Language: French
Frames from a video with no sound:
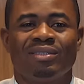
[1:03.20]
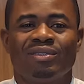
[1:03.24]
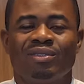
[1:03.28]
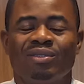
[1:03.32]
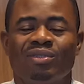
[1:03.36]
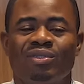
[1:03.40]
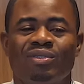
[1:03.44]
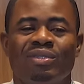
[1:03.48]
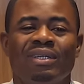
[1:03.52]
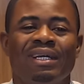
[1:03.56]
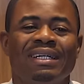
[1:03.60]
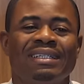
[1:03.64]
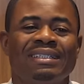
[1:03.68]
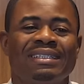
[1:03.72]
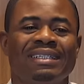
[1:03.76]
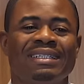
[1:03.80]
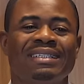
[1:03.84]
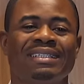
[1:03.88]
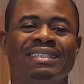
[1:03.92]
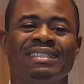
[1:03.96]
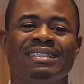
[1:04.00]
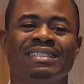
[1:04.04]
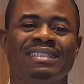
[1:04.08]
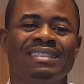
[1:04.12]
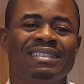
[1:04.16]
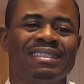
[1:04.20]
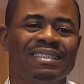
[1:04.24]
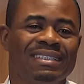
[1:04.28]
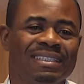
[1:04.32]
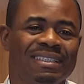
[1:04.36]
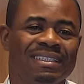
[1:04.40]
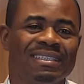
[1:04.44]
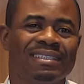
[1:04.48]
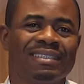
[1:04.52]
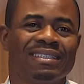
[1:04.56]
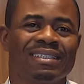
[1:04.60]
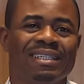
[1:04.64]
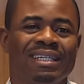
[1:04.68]
je suis en train de te
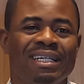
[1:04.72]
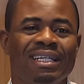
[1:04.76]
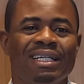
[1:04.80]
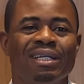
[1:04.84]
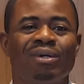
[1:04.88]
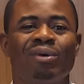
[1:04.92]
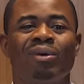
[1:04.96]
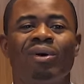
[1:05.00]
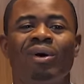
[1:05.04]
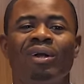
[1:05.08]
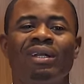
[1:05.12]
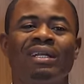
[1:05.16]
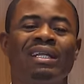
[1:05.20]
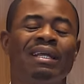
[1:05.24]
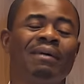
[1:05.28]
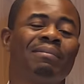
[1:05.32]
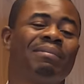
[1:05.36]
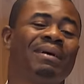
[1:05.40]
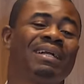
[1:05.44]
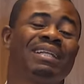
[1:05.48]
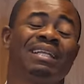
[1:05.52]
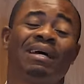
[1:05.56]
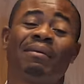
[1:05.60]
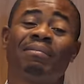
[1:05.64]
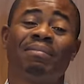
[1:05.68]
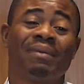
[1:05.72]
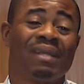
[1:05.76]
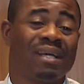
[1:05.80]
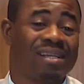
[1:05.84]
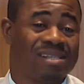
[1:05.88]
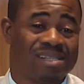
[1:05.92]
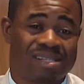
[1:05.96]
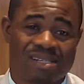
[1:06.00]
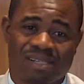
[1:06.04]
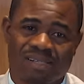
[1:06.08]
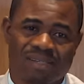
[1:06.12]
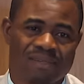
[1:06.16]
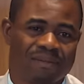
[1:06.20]
dire que l'école n'est pas ta
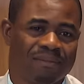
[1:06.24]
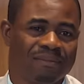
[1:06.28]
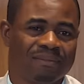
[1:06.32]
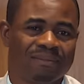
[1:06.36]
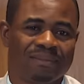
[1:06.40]
place.